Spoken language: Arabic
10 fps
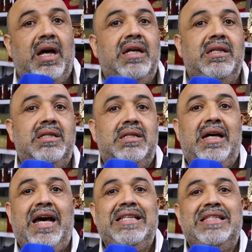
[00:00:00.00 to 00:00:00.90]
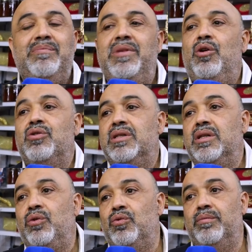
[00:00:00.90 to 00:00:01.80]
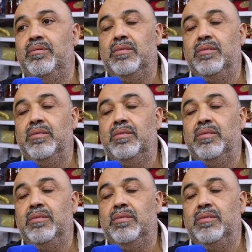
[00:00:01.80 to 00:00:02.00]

حز حس بالحزن اليوم